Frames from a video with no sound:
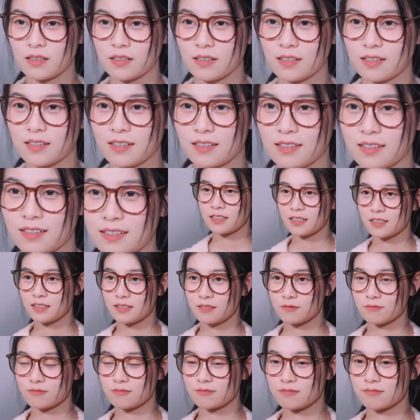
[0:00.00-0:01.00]
嗯
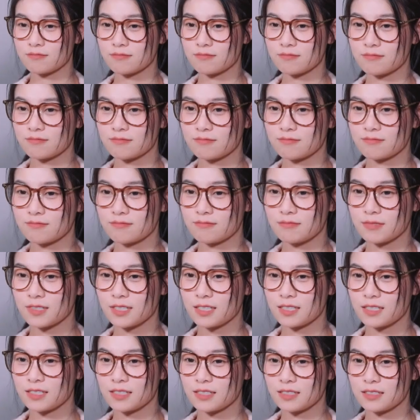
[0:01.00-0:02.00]
嗯，
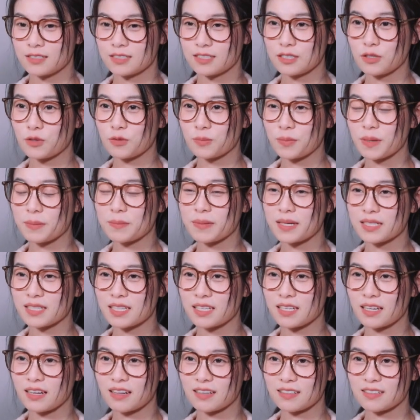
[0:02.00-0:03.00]
像我爸妈
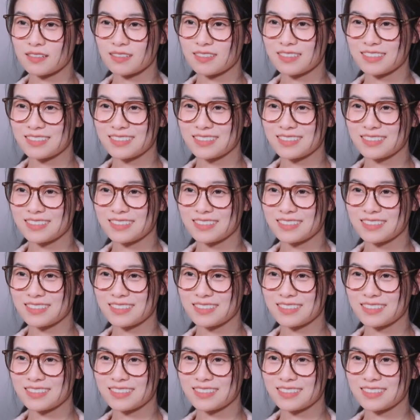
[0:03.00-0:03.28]
那样，